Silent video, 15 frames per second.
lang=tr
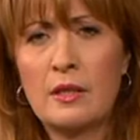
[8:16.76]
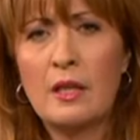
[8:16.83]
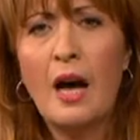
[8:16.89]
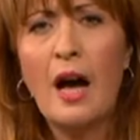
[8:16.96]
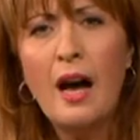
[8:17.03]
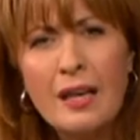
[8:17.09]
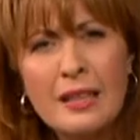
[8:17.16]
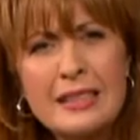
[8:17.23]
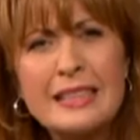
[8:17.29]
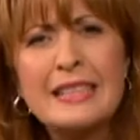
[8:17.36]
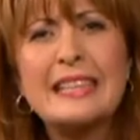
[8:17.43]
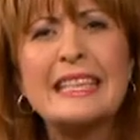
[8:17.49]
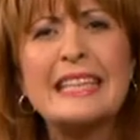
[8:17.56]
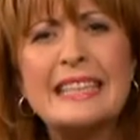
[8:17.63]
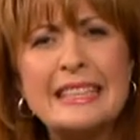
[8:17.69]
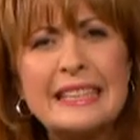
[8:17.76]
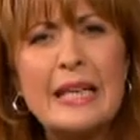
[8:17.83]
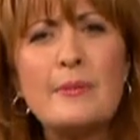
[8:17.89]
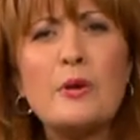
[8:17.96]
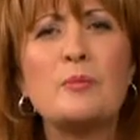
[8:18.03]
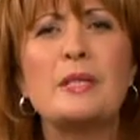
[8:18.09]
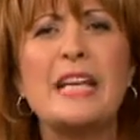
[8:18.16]
Artık
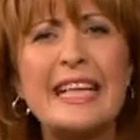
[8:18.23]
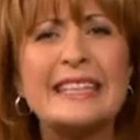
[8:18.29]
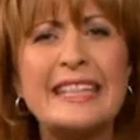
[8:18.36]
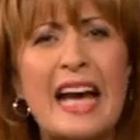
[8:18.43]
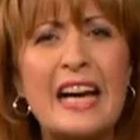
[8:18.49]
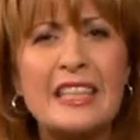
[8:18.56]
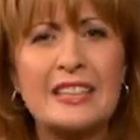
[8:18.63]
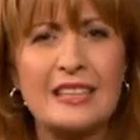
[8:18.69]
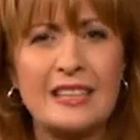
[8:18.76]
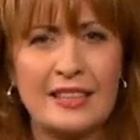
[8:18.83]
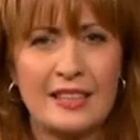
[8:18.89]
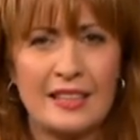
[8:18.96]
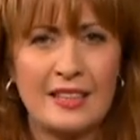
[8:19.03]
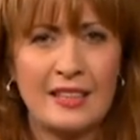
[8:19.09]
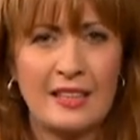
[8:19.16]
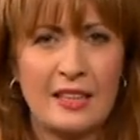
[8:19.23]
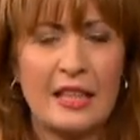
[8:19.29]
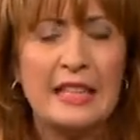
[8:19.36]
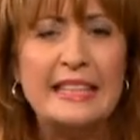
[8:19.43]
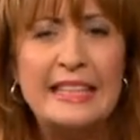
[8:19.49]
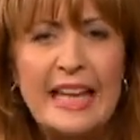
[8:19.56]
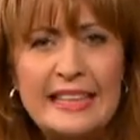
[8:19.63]
istemiyorum. Yeter.
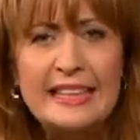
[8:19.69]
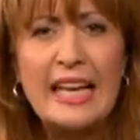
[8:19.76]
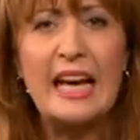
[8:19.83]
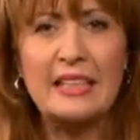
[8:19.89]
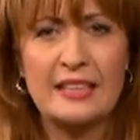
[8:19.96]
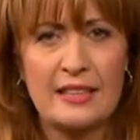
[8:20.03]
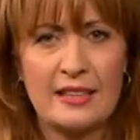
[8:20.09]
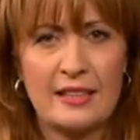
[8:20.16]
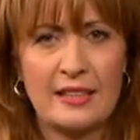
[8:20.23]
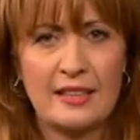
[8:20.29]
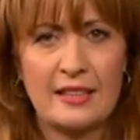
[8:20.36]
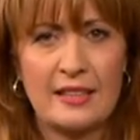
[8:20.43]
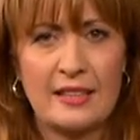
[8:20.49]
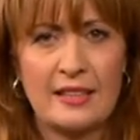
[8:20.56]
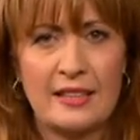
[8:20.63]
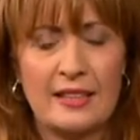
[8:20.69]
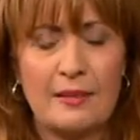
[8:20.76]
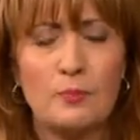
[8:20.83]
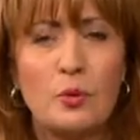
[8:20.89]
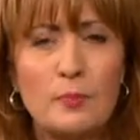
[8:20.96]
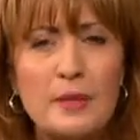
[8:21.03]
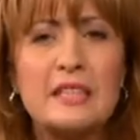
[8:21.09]
Yeter.
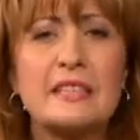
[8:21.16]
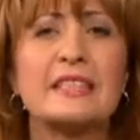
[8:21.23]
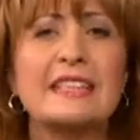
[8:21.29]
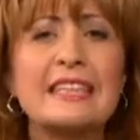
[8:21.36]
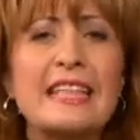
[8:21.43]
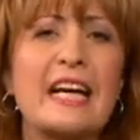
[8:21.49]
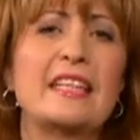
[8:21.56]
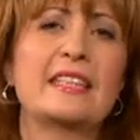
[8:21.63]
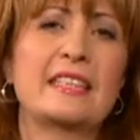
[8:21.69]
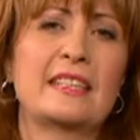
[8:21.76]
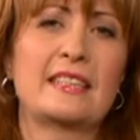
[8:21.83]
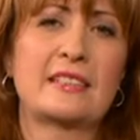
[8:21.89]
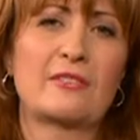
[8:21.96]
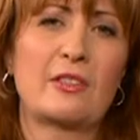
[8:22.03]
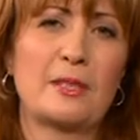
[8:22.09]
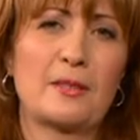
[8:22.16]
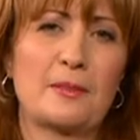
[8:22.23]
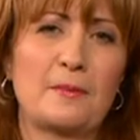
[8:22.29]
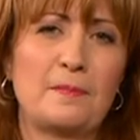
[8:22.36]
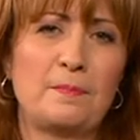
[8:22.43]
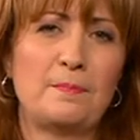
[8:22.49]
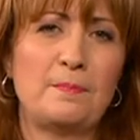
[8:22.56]
Bu bitsin diyenleriniz var.
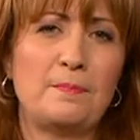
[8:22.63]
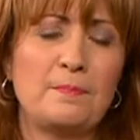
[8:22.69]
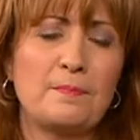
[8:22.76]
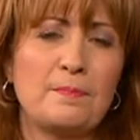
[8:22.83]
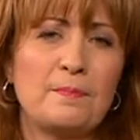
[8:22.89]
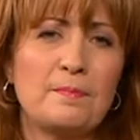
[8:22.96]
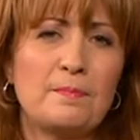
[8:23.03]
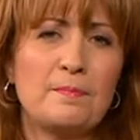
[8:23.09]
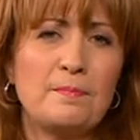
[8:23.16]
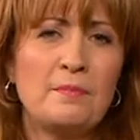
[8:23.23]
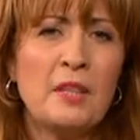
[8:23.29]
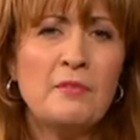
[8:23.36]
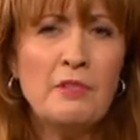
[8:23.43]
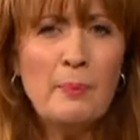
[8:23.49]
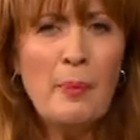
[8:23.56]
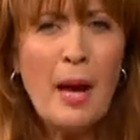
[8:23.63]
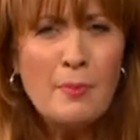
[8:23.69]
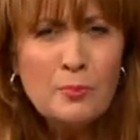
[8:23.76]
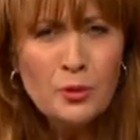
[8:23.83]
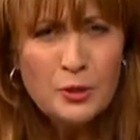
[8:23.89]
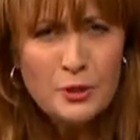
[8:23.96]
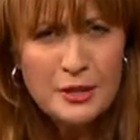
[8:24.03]
Ve ben
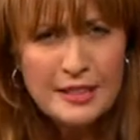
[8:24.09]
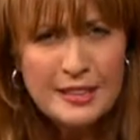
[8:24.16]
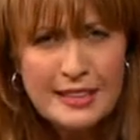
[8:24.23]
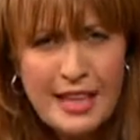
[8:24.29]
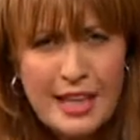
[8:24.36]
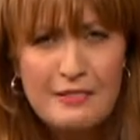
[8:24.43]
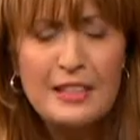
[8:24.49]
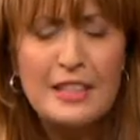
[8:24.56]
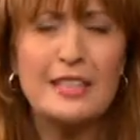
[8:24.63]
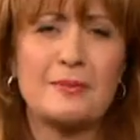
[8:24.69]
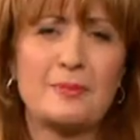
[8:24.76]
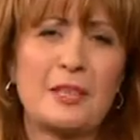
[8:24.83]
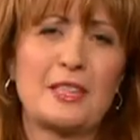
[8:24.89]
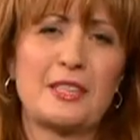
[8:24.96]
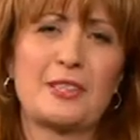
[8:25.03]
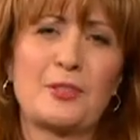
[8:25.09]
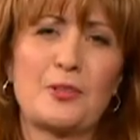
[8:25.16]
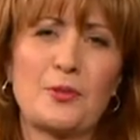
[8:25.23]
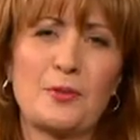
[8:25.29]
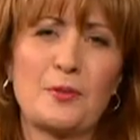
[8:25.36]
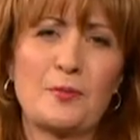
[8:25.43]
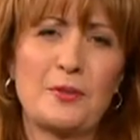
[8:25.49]
bugün sizi davet etmek istiyorum.